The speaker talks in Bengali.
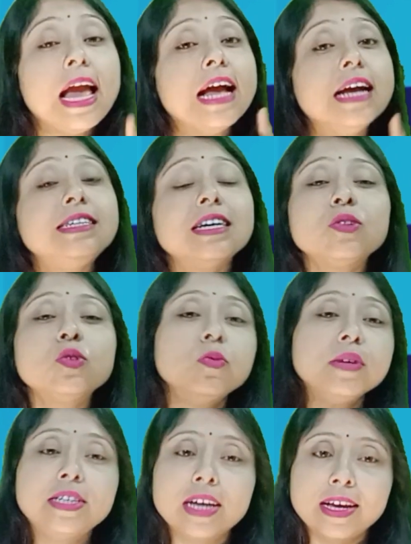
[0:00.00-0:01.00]
এইটা
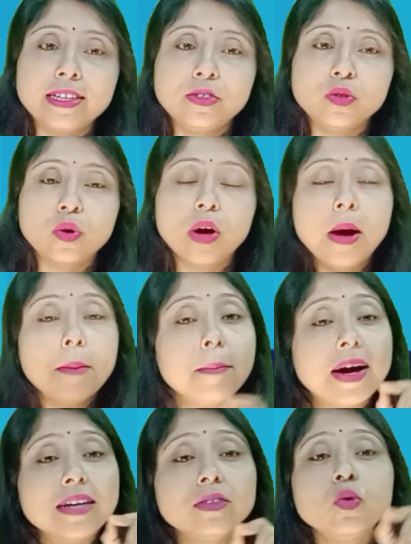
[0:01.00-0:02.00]
তুমি চাইছো
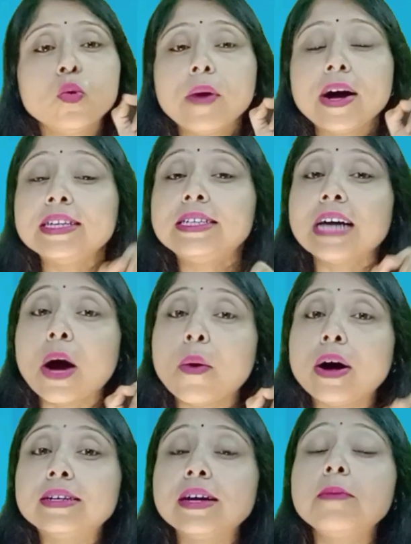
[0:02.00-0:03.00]
বাট তোমার
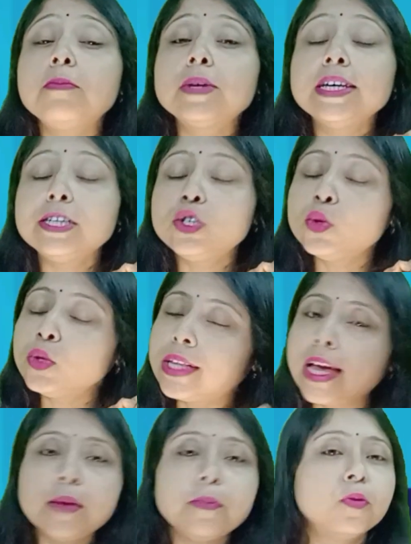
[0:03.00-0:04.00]
চাওয়াটা
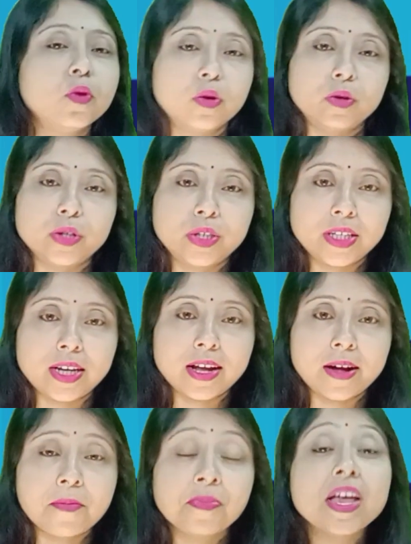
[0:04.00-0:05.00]
কিছুতেই পুরো হচ্ছে না
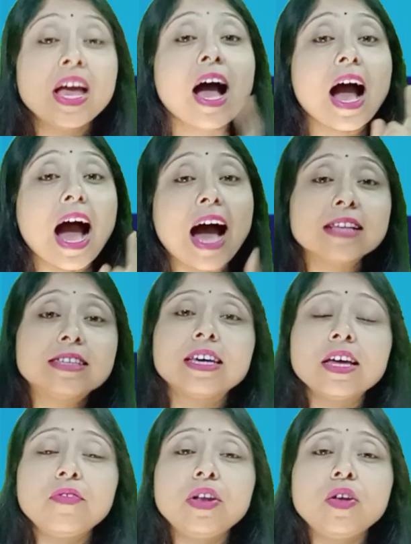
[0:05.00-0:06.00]

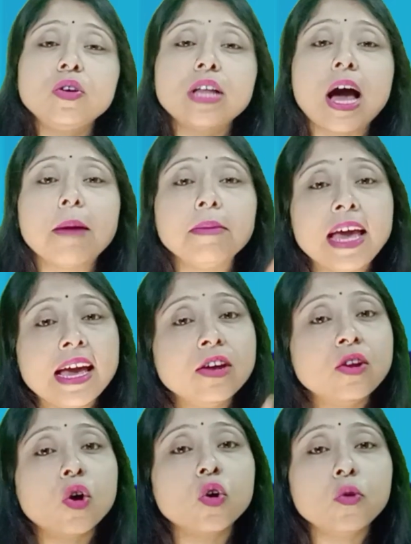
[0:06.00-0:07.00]
আজকের ভিডিওতে আমি এই
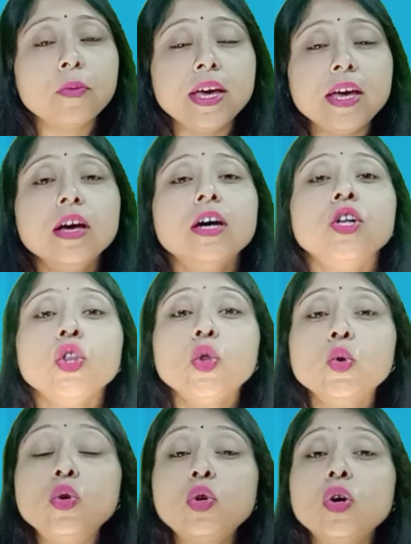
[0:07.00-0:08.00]
রকমই
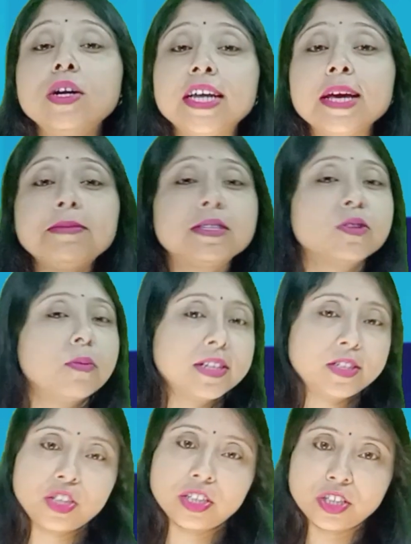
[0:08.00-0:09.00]
দুটো টিপস
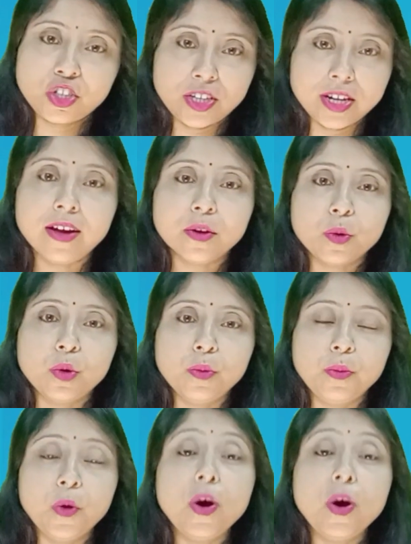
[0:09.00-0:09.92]
তোমাদের সাথে শেয়ার করব